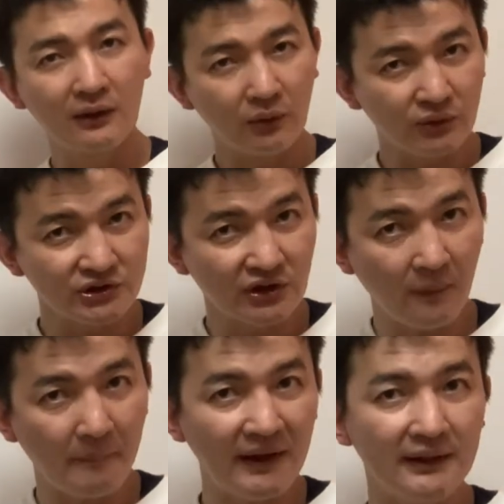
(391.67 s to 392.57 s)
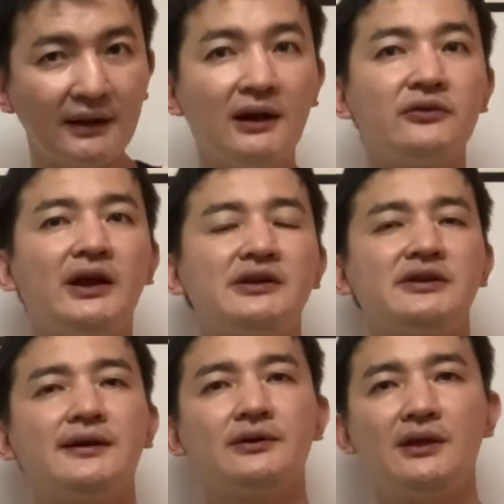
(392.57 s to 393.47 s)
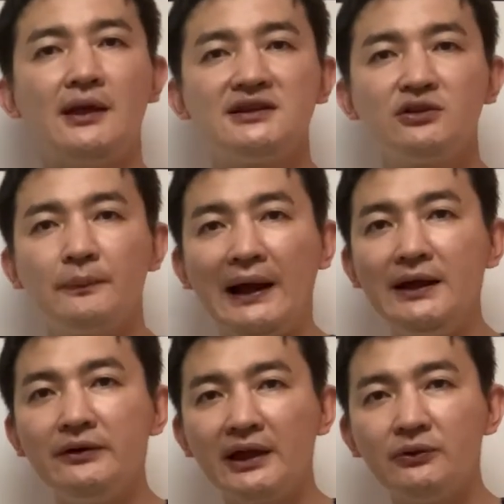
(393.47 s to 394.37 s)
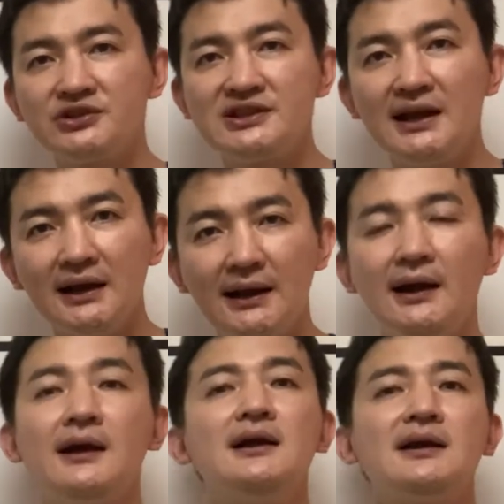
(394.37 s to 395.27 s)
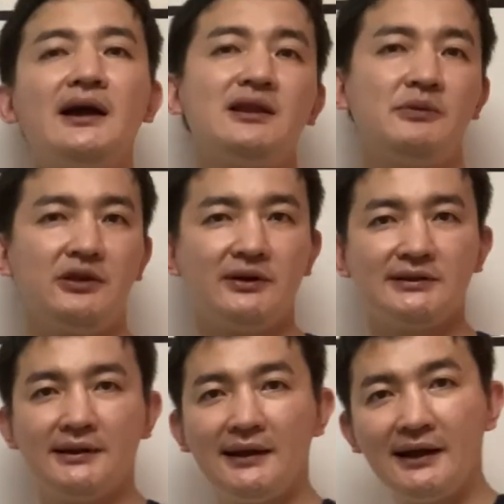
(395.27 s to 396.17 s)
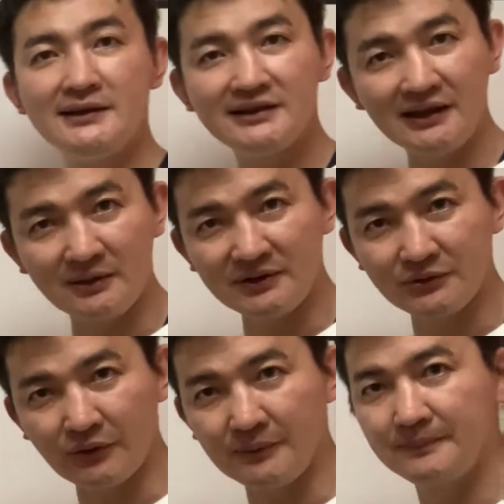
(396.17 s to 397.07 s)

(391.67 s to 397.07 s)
公式をパンって書くだけじゃなくて、ちゃんと場合分けをしながら書いてみてください。はい、じゃあ行きましょう。